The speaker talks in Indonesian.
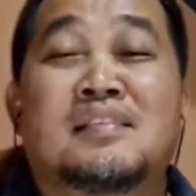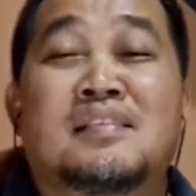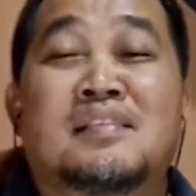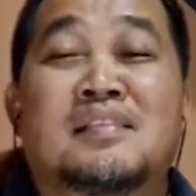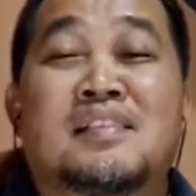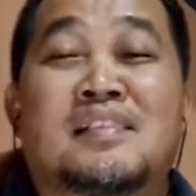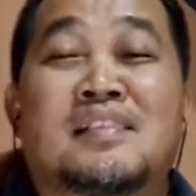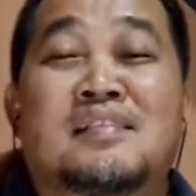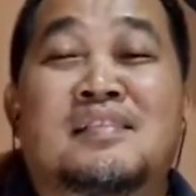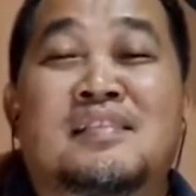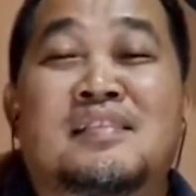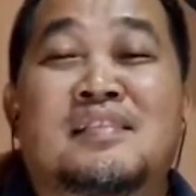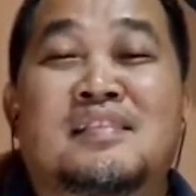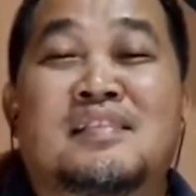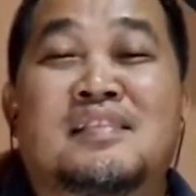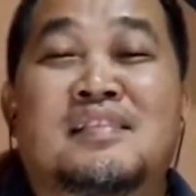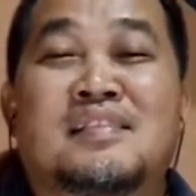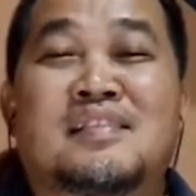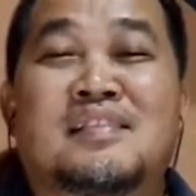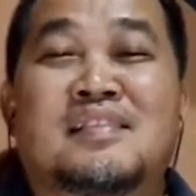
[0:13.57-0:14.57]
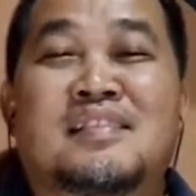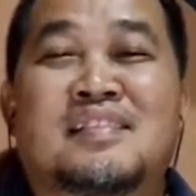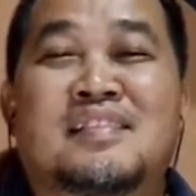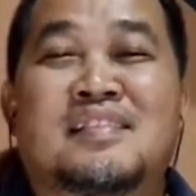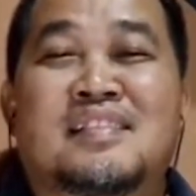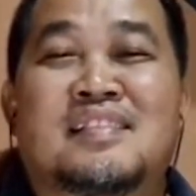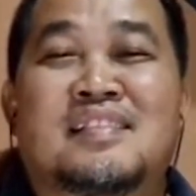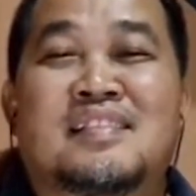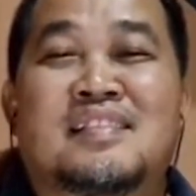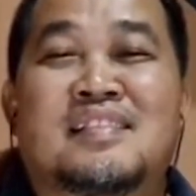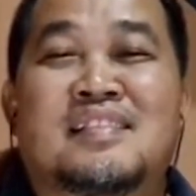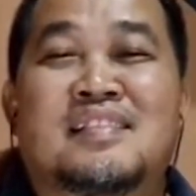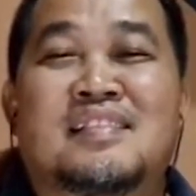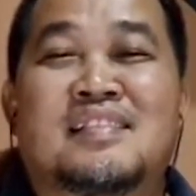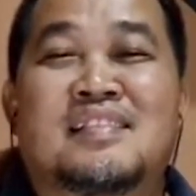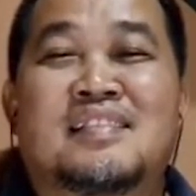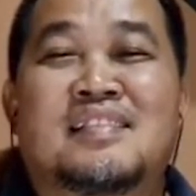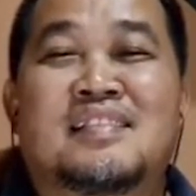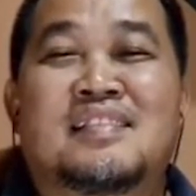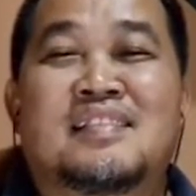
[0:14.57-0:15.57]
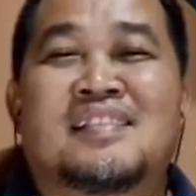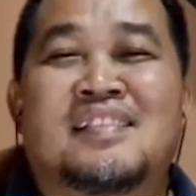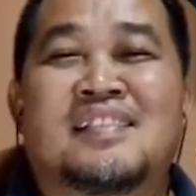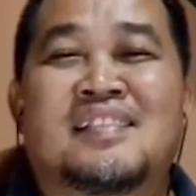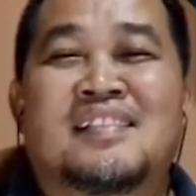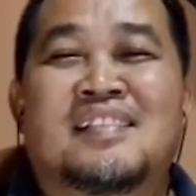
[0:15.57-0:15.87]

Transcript: Jadi yang